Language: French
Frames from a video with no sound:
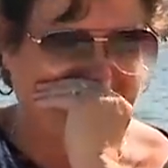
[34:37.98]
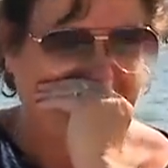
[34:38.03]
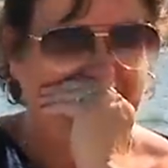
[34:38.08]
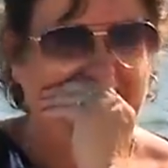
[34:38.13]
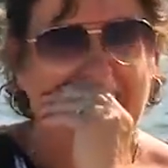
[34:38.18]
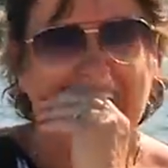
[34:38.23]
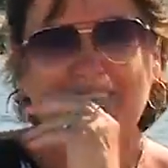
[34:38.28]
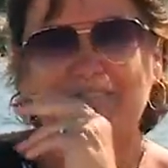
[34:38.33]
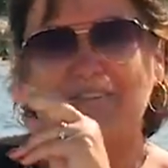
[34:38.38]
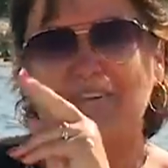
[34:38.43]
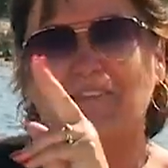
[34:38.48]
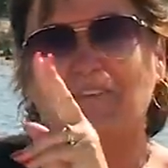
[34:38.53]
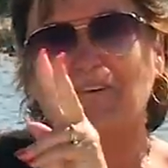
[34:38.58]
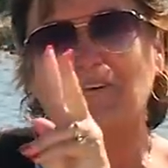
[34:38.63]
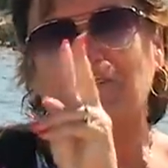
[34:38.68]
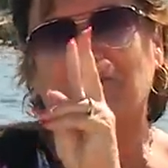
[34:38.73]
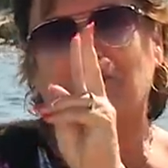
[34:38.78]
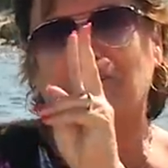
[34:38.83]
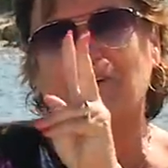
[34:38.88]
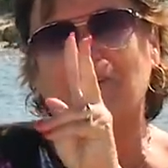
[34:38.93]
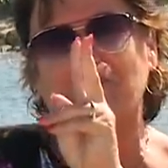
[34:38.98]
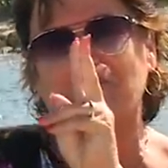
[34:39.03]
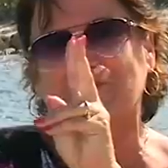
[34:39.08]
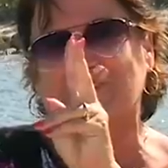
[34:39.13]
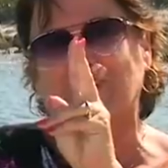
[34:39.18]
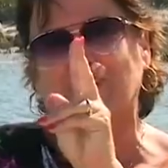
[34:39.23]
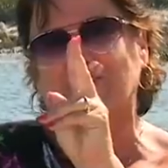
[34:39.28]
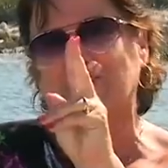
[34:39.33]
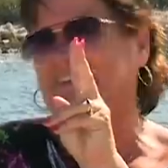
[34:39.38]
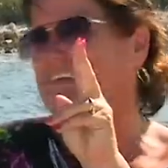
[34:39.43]
C'est deux fois
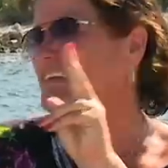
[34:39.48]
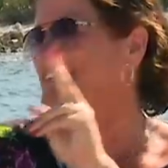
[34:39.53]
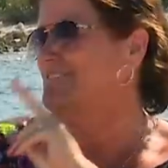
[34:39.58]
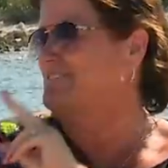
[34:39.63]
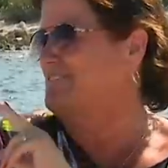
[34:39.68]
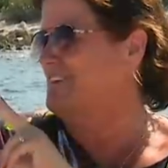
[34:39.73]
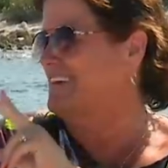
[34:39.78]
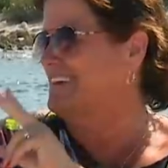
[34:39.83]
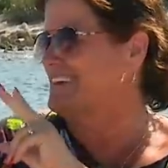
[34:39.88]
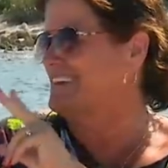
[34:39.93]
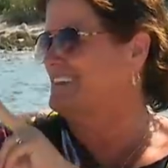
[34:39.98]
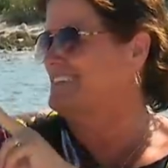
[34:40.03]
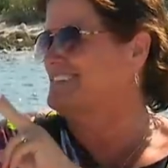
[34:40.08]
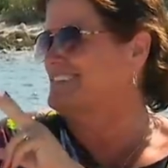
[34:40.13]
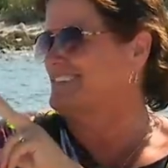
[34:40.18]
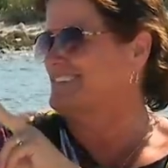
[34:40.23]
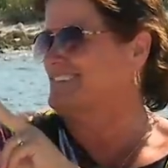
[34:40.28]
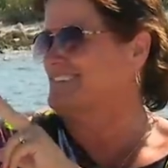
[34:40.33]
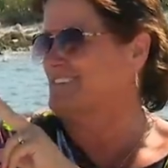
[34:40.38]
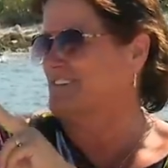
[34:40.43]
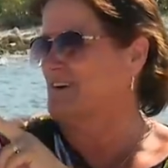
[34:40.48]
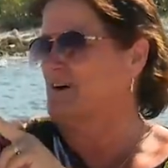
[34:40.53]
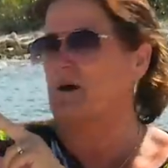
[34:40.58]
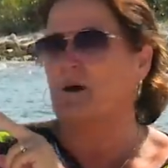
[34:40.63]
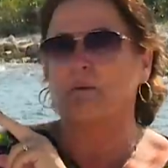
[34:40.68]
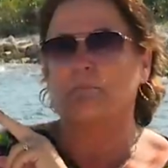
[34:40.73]
aujourd'hui qu'il fait, qu'il dit ça.